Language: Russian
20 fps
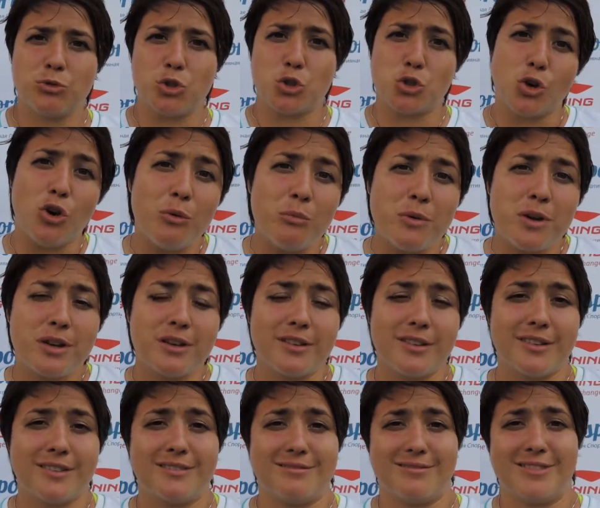кто мы,
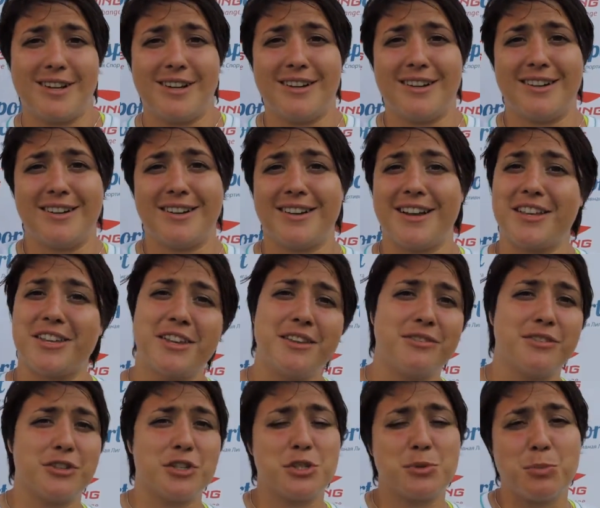а, какие
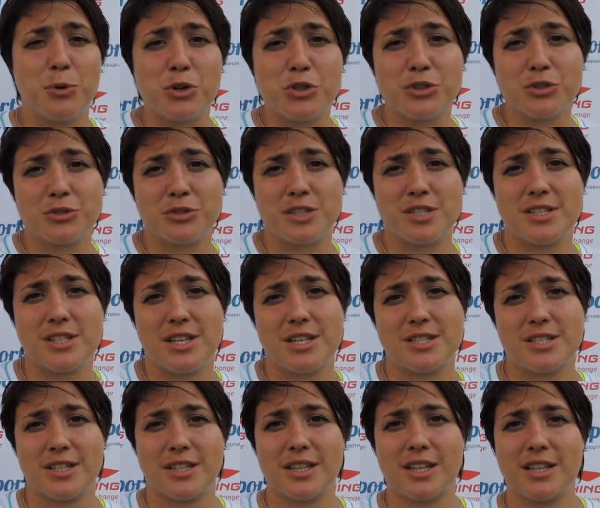виды спорта у нас
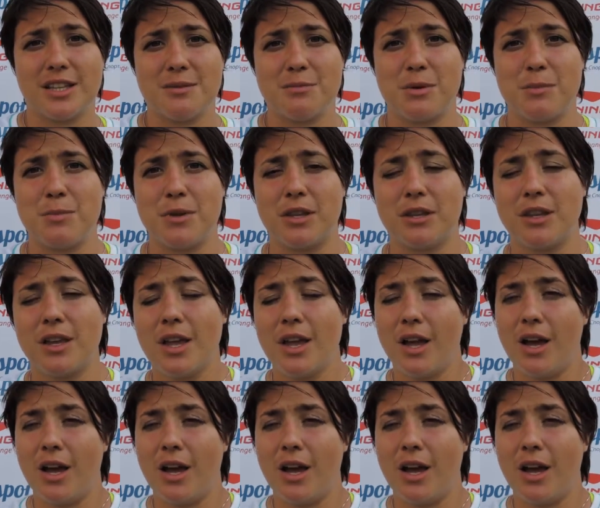есть на данный момент.